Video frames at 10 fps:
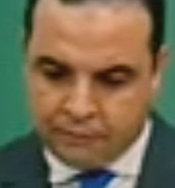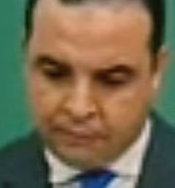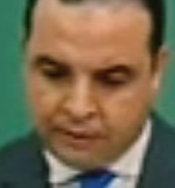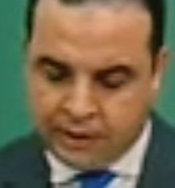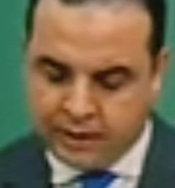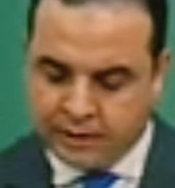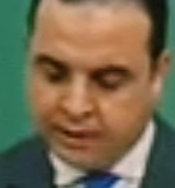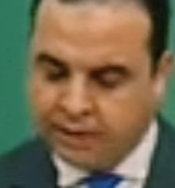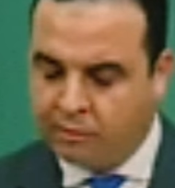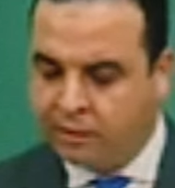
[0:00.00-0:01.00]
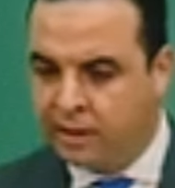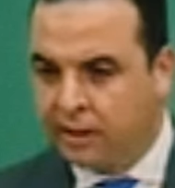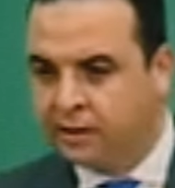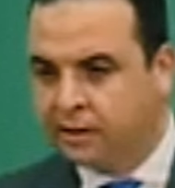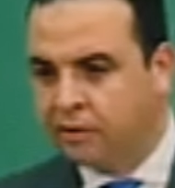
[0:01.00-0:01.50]
لدى السيده وزيره
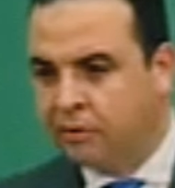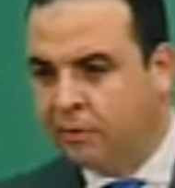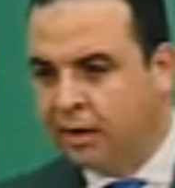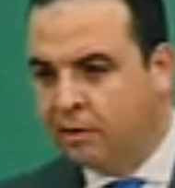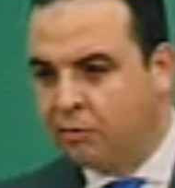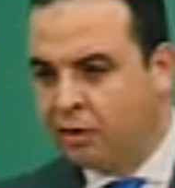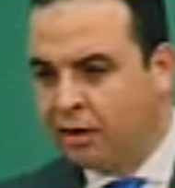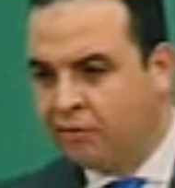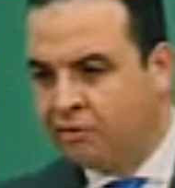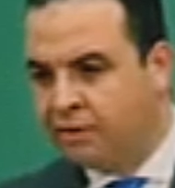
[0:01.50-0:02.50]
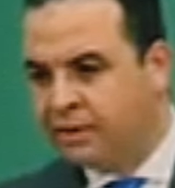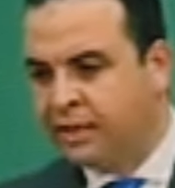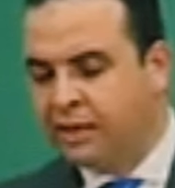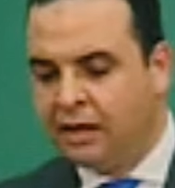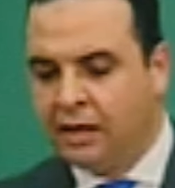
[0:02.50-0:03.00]
الاقتصاد الماليه المكلفه
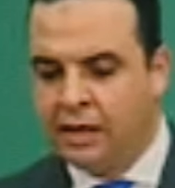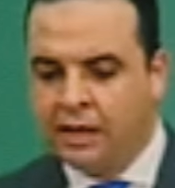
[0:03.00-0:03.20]
بالميزانيه